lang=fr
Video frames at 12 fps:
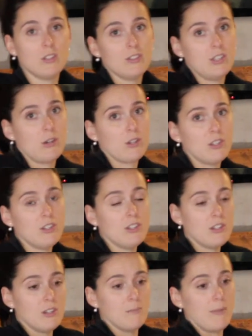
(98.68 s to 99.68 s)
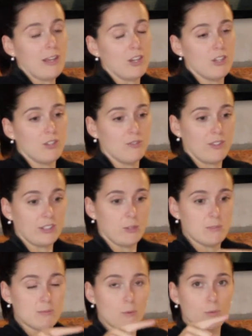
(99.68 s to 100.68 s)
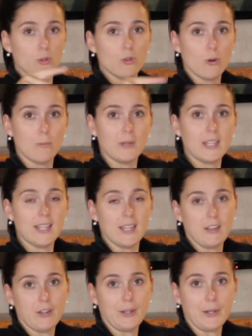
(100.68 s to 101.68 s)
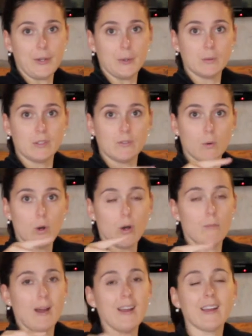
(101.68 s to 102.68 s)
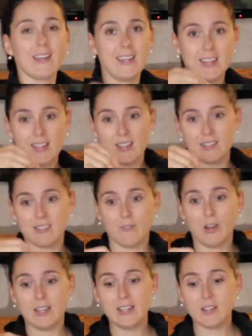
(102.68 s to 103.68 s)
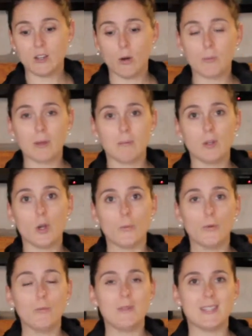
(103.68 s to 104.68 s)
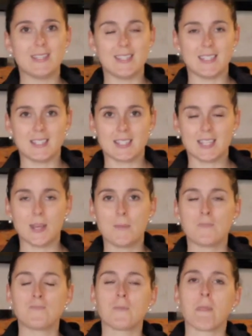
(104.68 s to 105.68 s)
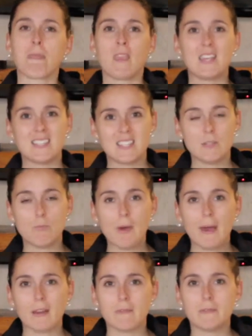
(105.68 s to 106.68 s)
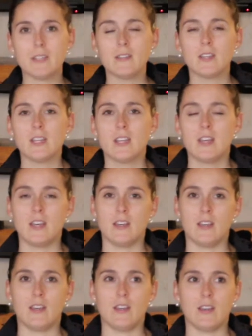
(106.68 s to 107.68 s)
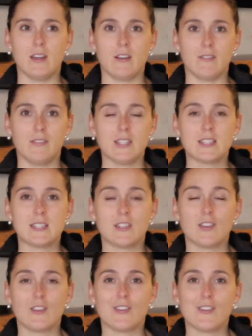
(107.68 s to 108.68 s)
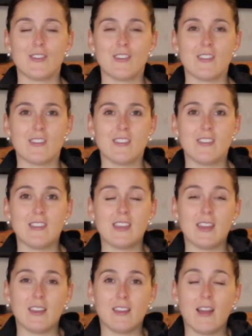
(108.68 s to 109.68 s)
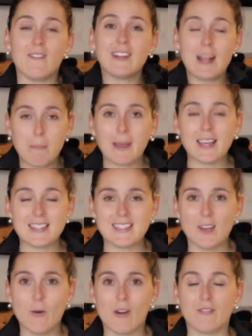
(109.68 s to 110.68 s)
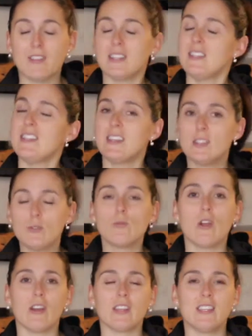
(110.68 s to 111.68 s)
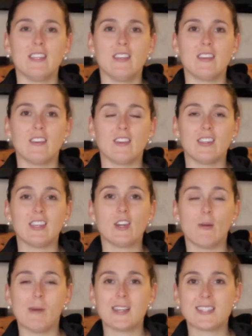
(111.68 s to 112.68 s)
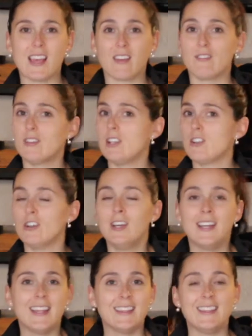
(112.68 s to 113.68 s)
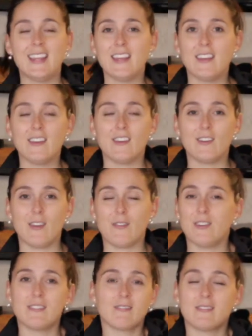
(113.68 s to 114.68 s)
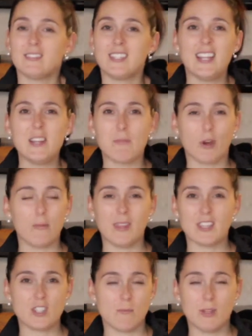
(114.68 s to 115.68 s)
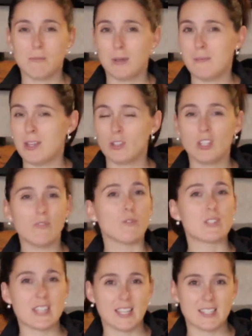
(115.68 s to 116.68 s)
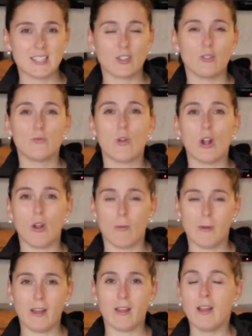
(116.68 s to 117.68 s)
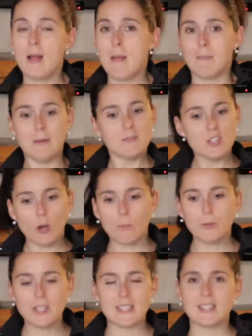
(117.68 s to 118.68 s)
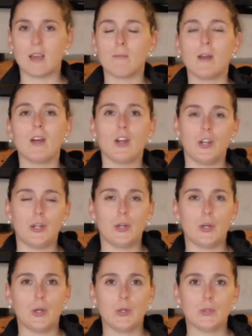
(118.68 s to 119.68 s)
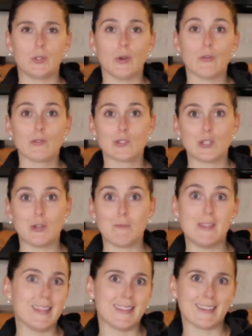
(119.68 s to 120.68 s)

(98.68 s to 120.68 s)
donc là, ma colonne va être un petit peu plus courbée euh, au niveau lombaire et ça va aller comprimer un peu mes disques. Ce qui peut arriver, euh, en fait, c'est que avec la pression, en fait, il y a des douleurs qui, euh, qui commencent à arriver là, dès, euh, en fait, dès les premières semaines. Même, il y en a qui vont sentir une douleur lombaire, même s'ils n'ont pas nécessairement une grosse bédaine